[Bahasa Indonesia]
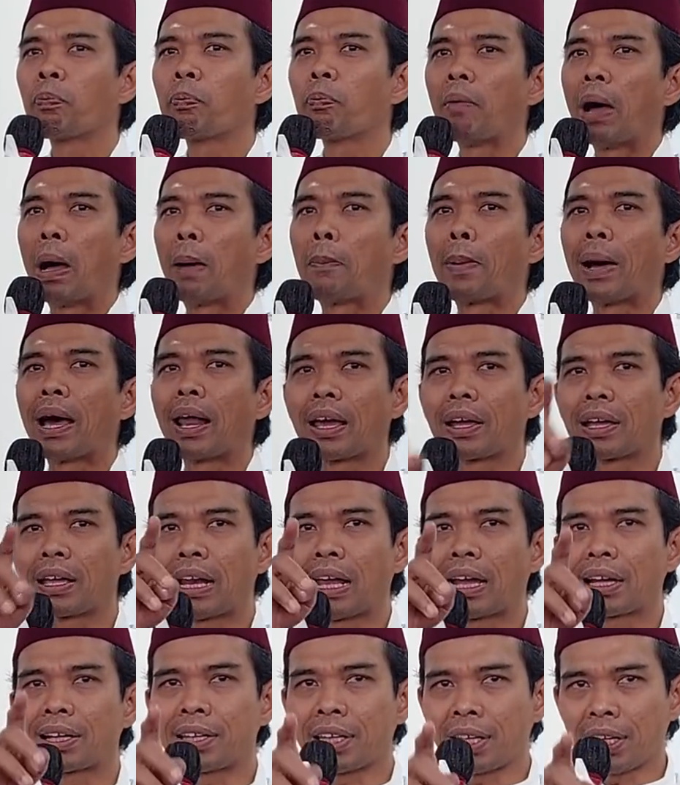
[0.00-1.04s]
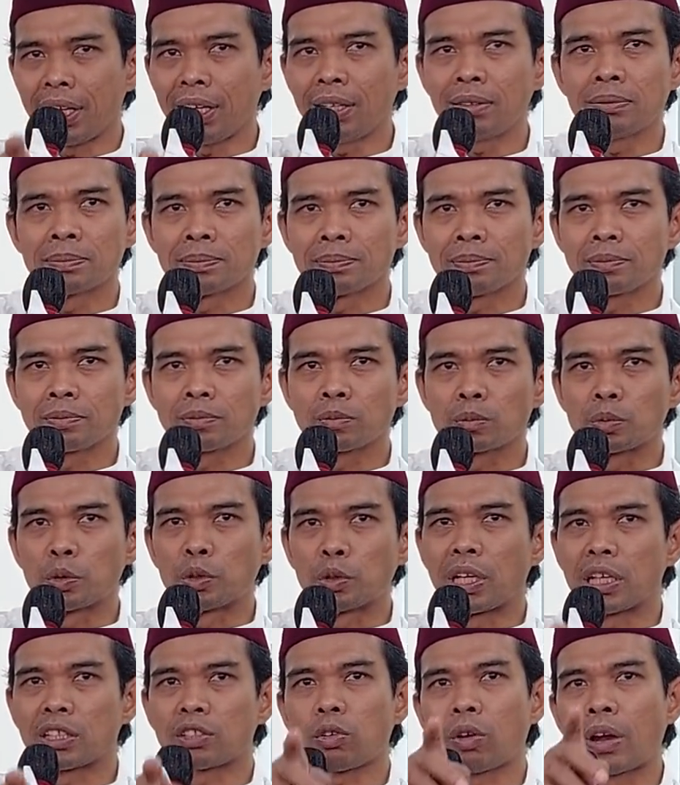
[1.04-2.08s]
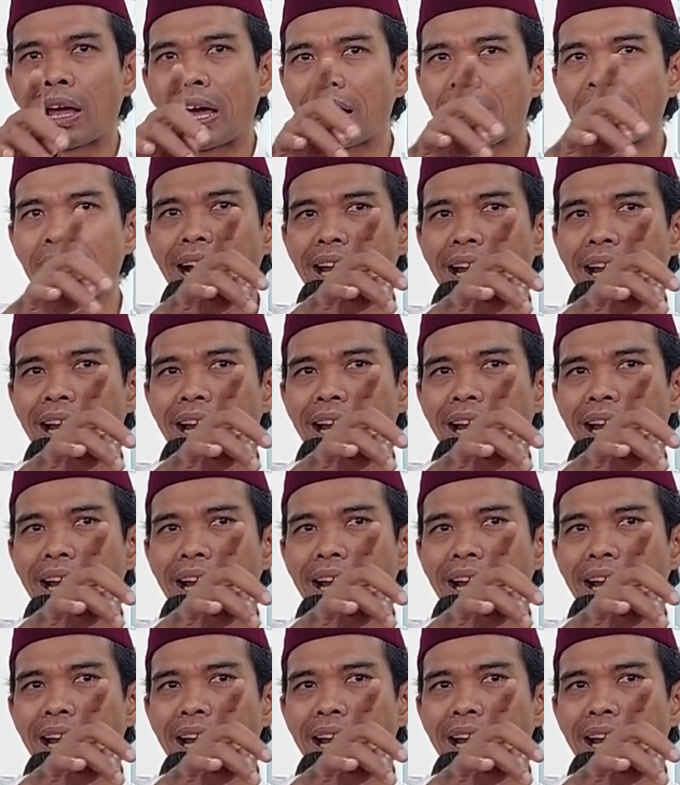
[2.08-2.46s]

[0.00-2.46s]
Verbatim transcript: Bapak laki-laki, punya saudara